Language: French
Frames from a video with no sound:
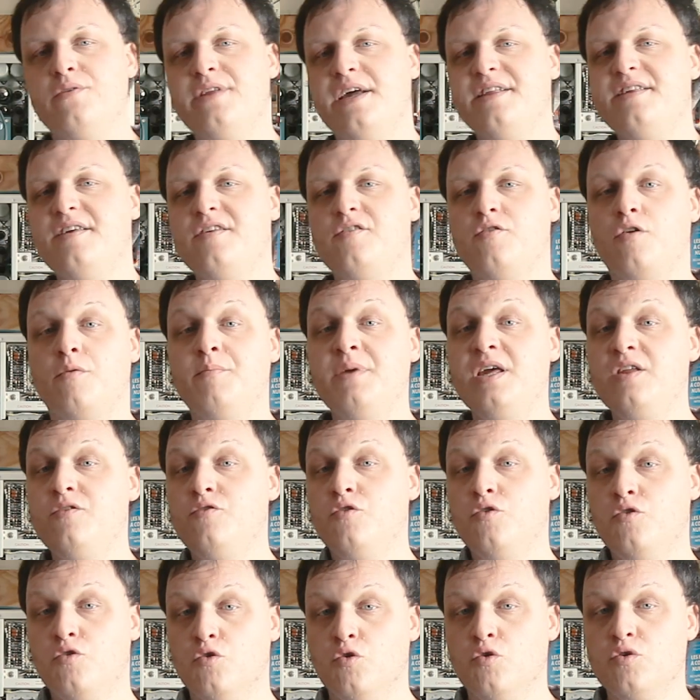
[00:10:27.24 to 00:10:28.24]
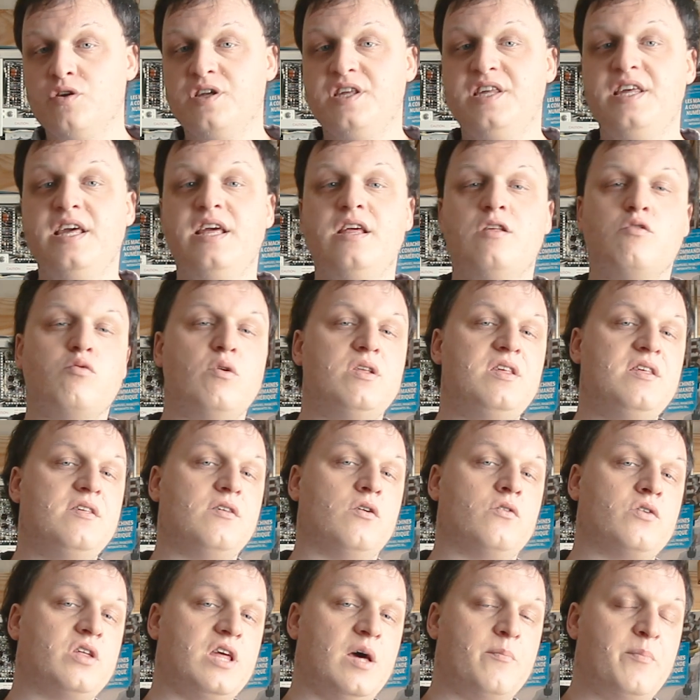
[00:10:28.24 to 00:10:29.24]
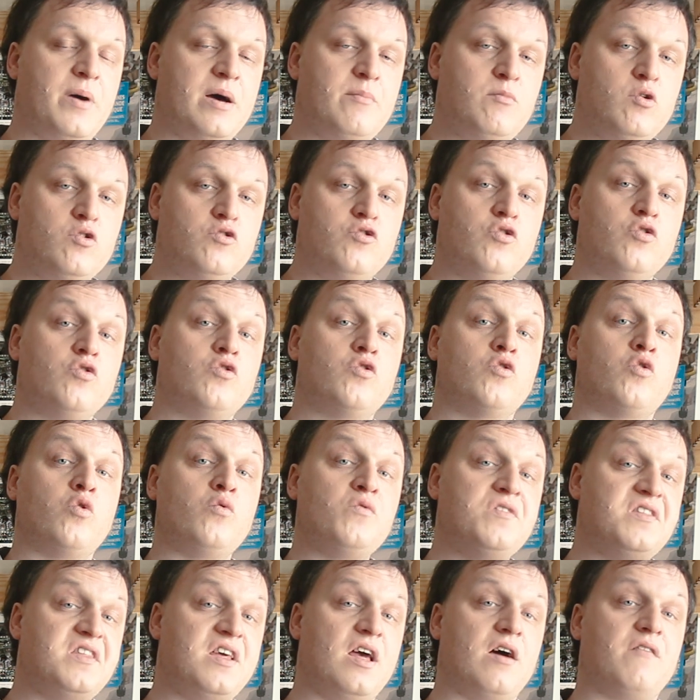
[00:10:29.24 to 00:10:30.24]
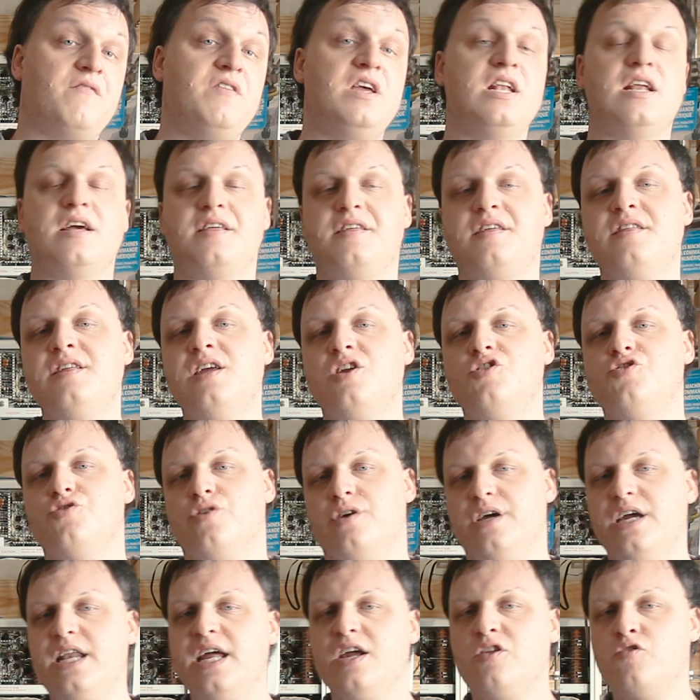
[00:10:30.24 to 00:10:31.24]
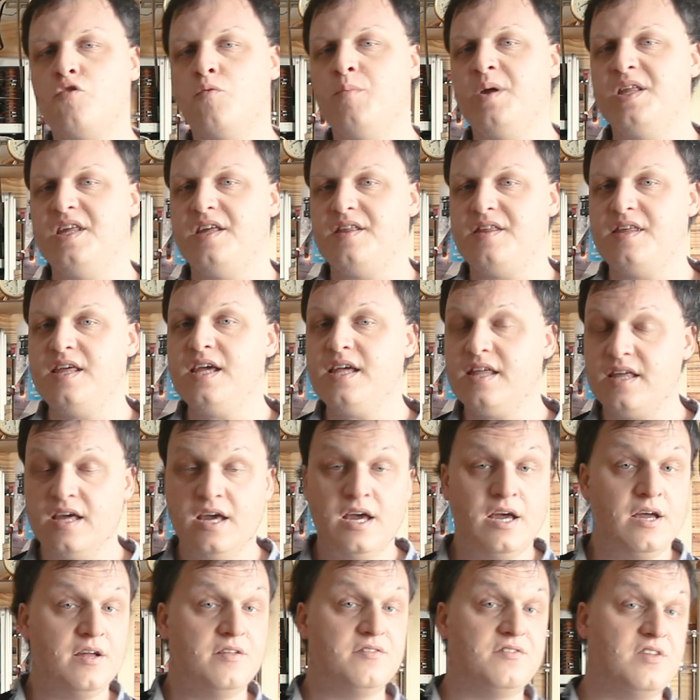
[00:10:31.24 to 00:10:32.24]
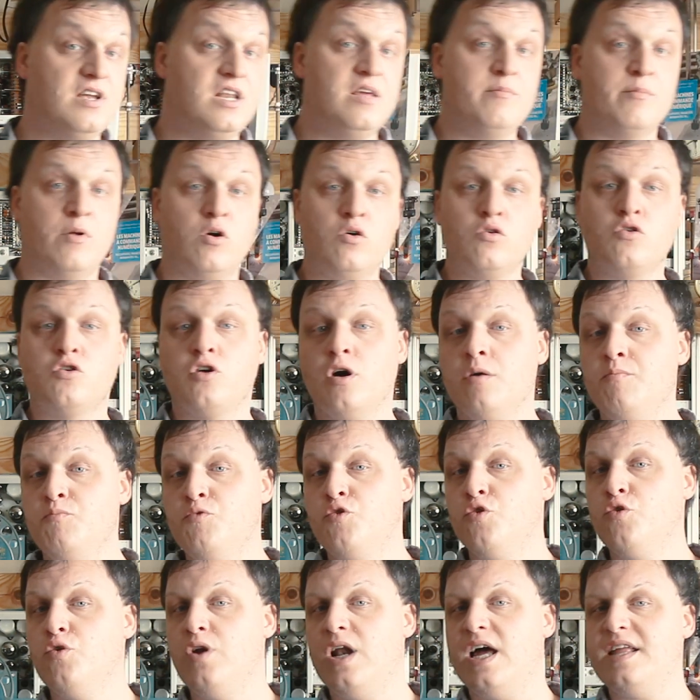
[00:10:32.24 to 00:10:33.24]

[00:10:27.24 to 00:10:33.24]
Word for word: on a désormais de l'eau qui est soi-disant capable de conserver la signature électromagnétique d'éléments comme de